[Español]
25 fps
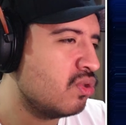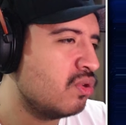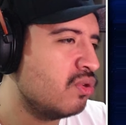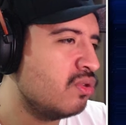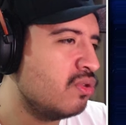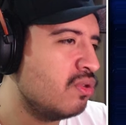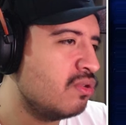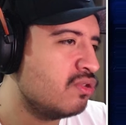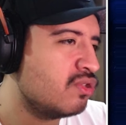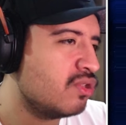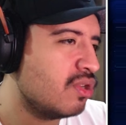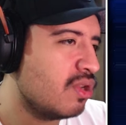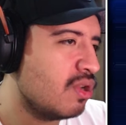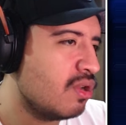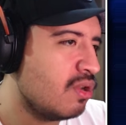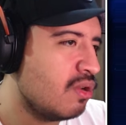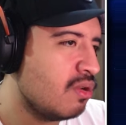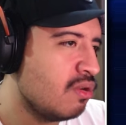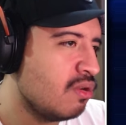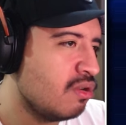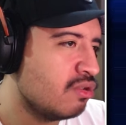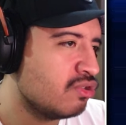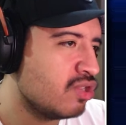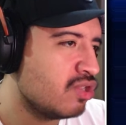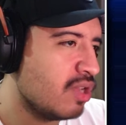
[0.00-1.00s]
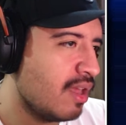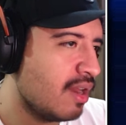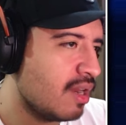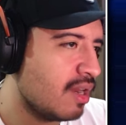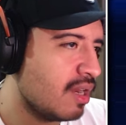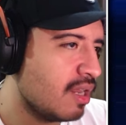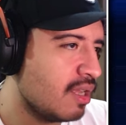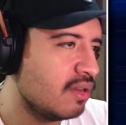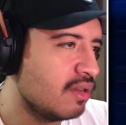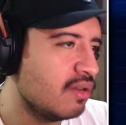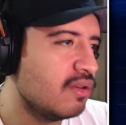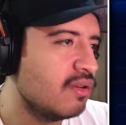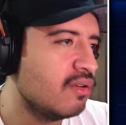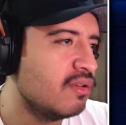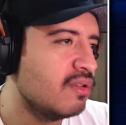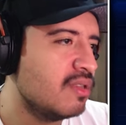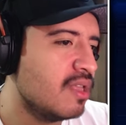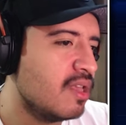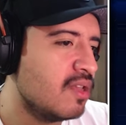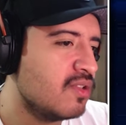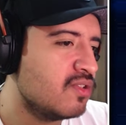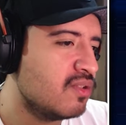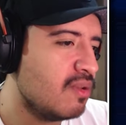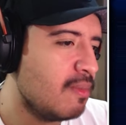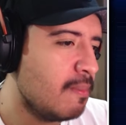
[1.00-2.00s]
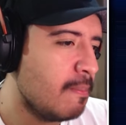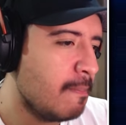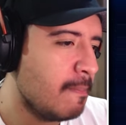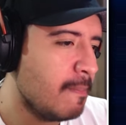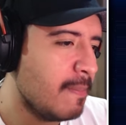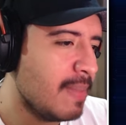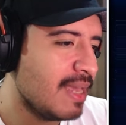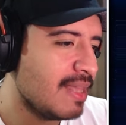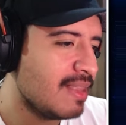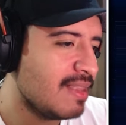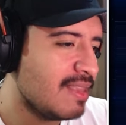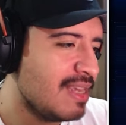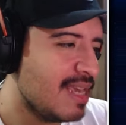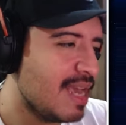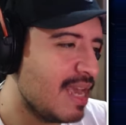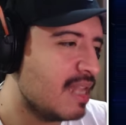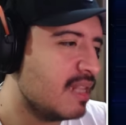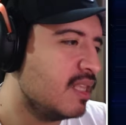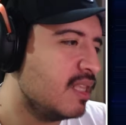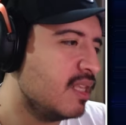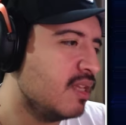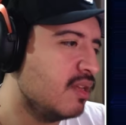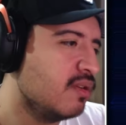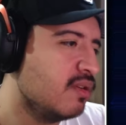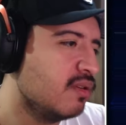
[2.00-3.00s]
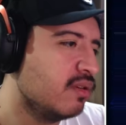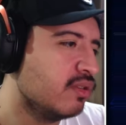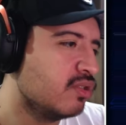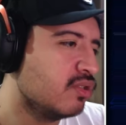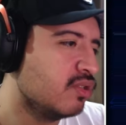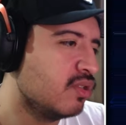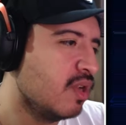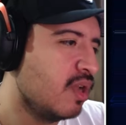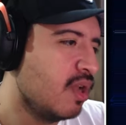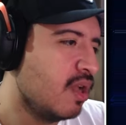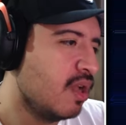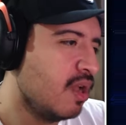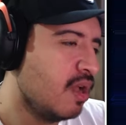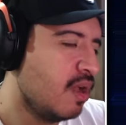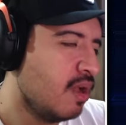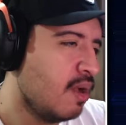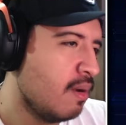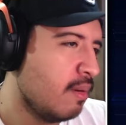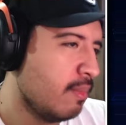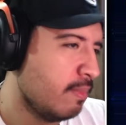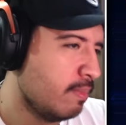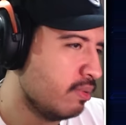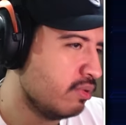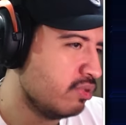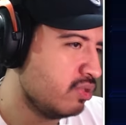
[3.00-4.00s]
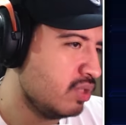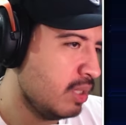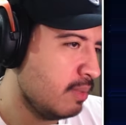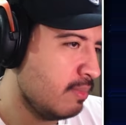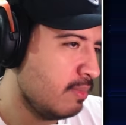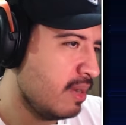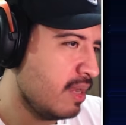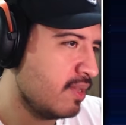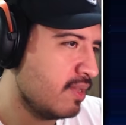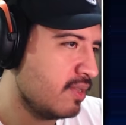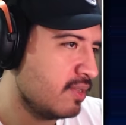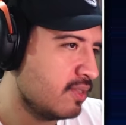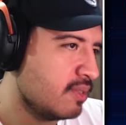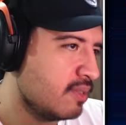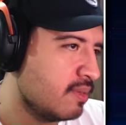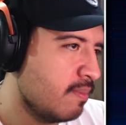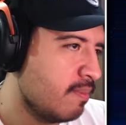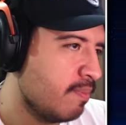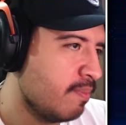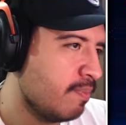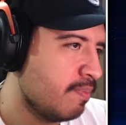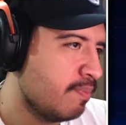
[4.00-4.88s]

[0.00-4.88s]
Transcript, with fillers: todos los rincones mediáticos posibles.